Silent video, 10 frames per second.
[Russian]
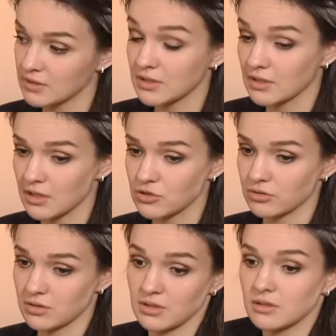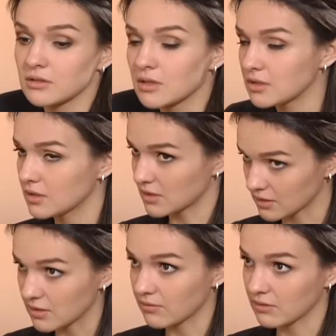и где они говорят, что это, они не
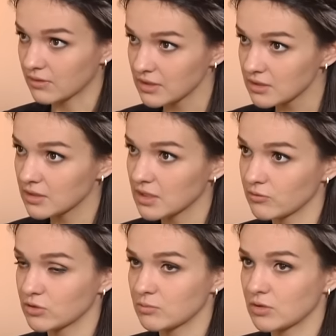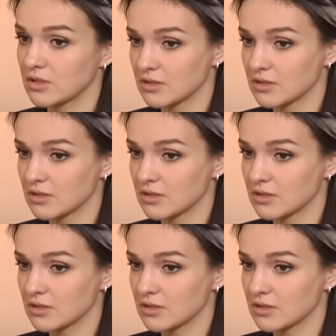кадровые военные, и вот именно